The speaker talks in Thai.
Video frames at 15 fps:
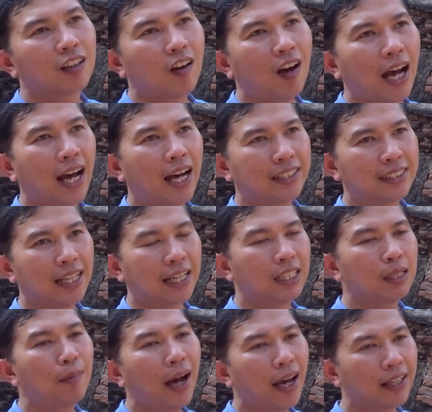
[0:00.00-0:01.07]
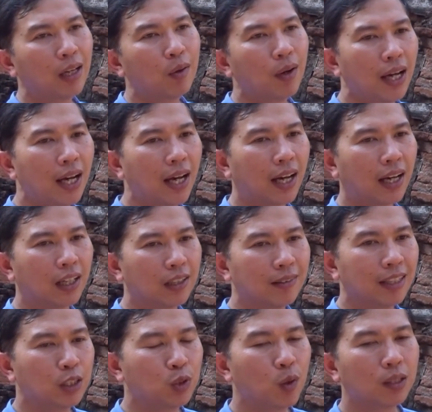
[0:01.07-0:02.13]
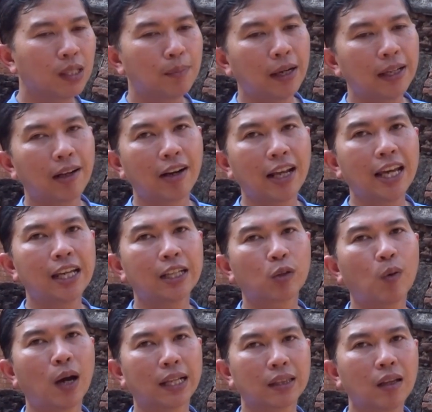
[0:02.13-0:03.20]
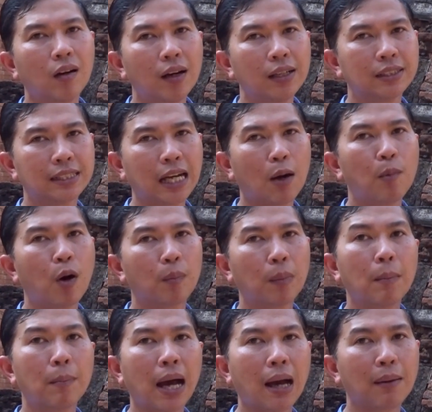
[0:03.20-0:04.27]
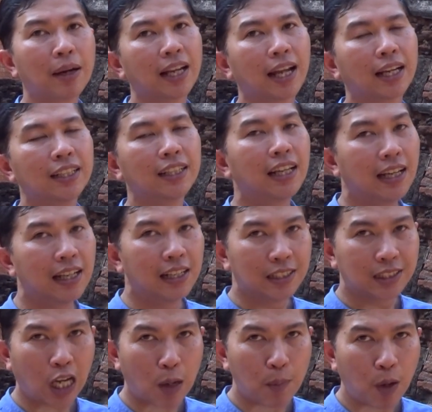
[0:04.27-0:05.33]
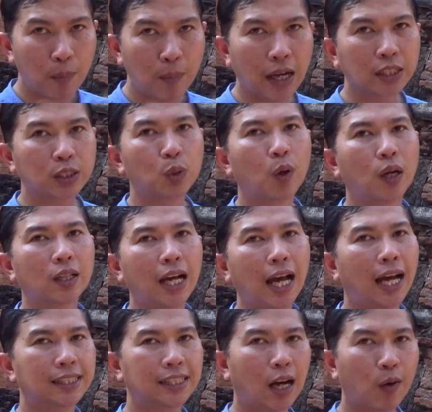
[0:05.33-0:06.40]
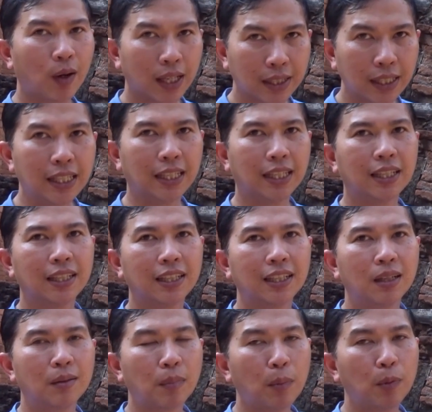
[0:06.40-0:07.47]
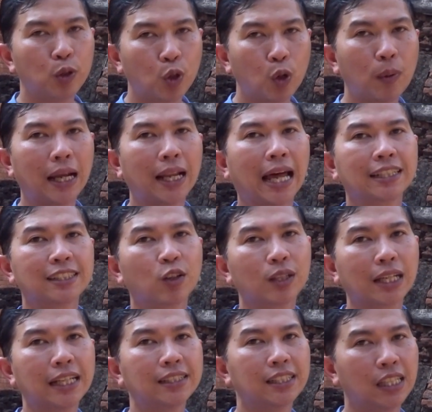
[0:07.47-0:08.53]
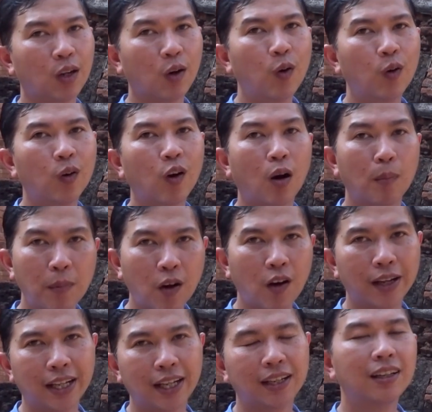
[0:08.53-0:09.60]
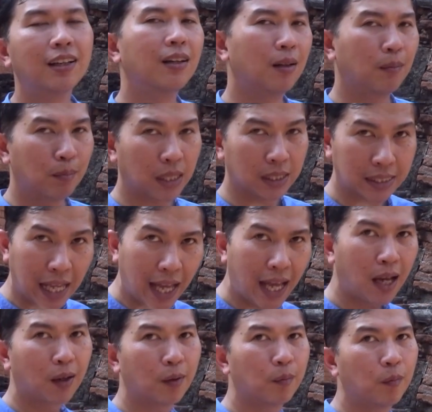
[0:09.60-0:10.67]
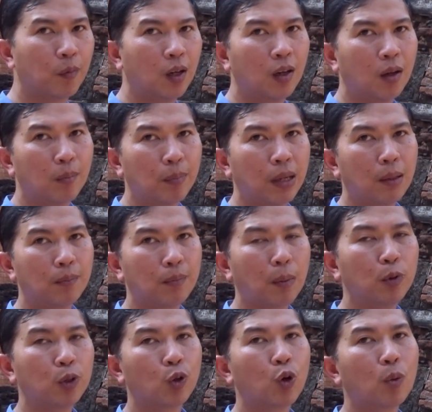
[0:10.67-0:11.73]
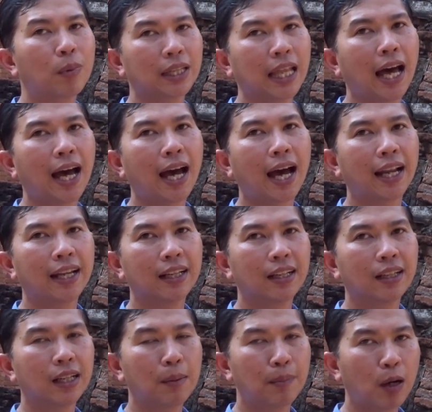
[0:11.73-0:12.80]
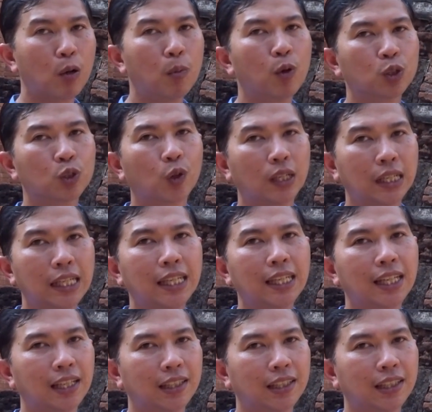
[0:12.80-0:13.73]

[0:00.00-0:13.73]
ก็อาจจะอธิบายได้ว่าในช่วงที่พระนเรศกวาดต้อนชาวมอญพม่ามานั้นชาวมอญบางส่วนก็อาจจะเอาคติพระพุทธรูปหันหลังชนกันสี่องค์ของมอญมาสร้างเป็นพระพุทธรูปประธานในพระอุโบสถนี้